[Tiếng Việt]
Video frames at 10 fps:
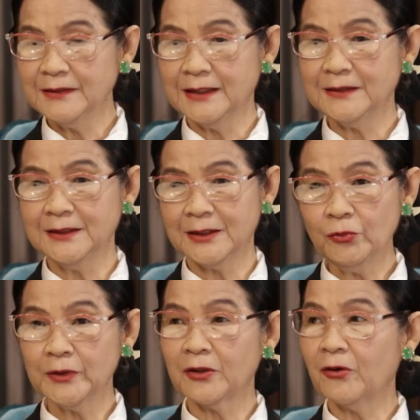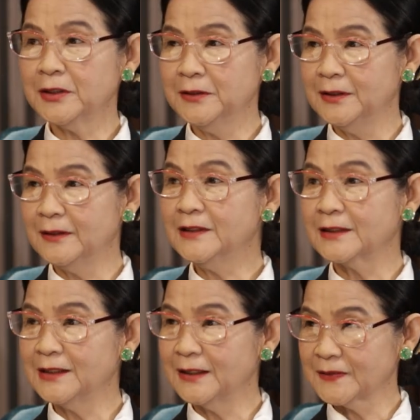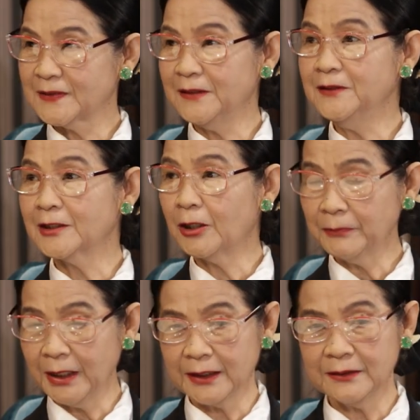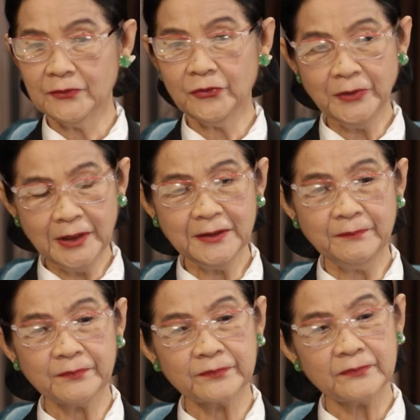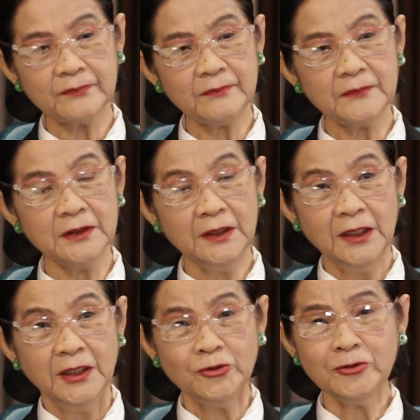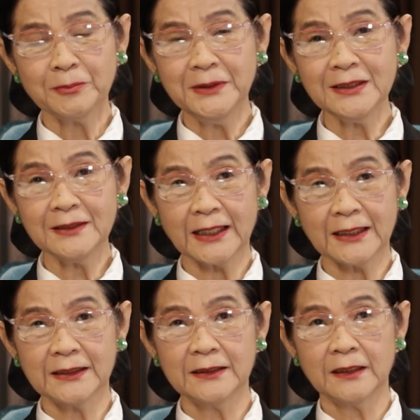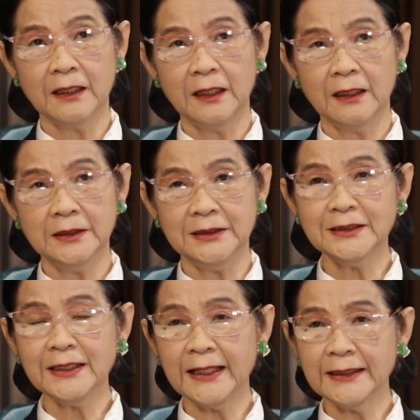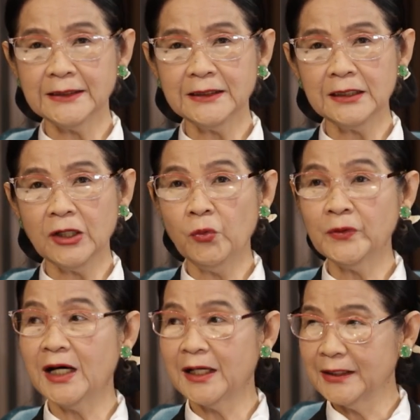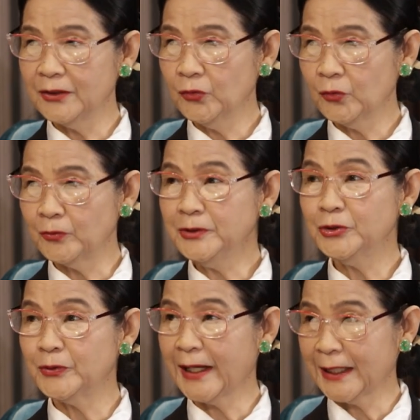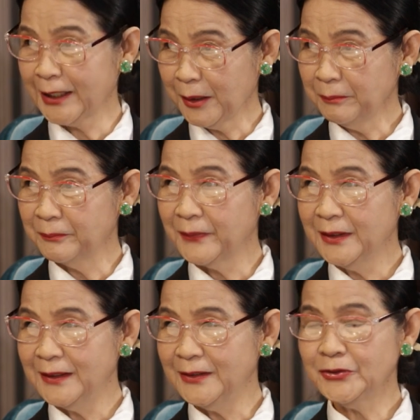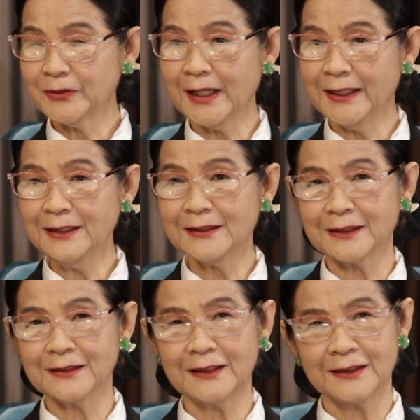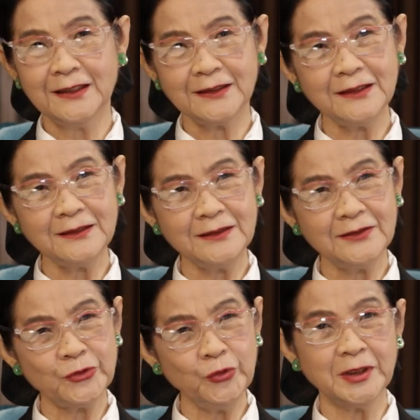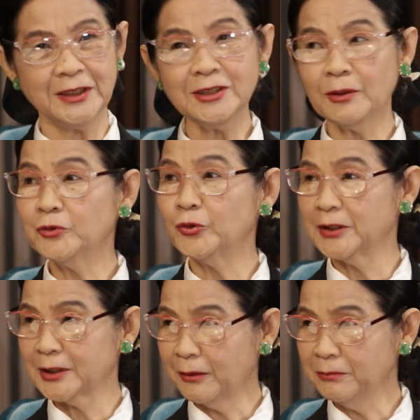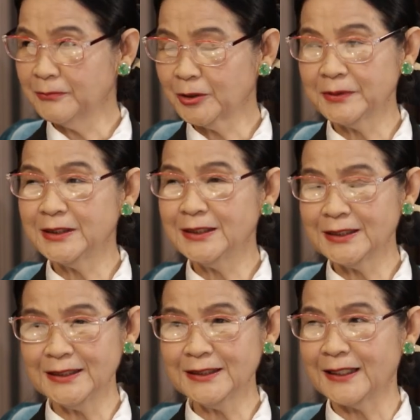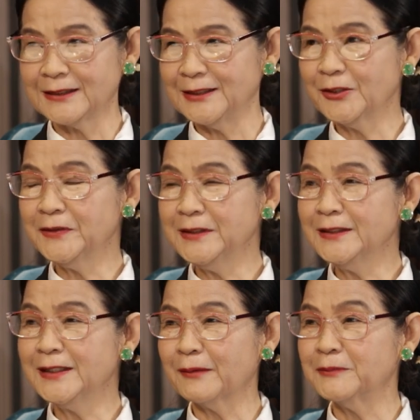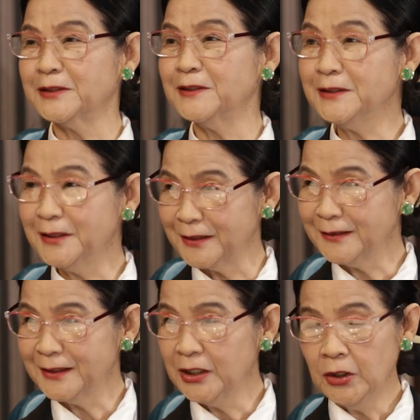như vậy thì cái quyền con người đó dần dần sẽ được công nhận tuy nhiên chúng ta biết rằng uh, hiện nay cái lâu đời của nhiều ngàn năm để cho thấy rằng là cái ờ, suy nghĩ trong truyền thống trong cái thiên kiến là chỉ có giới nam và giới nữ